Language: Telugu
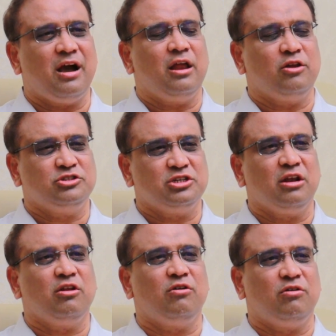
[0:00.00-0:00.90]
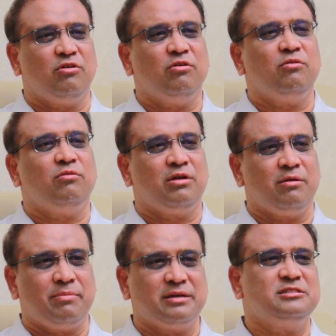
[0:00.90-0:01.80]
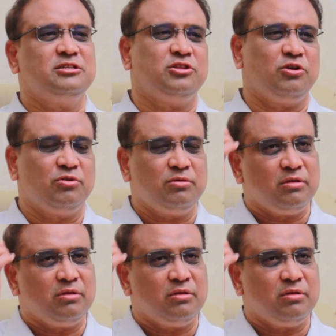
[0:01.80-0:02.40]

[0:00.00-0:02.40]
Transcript: ఆలోచనలో ఉన్న పరిస్థితులు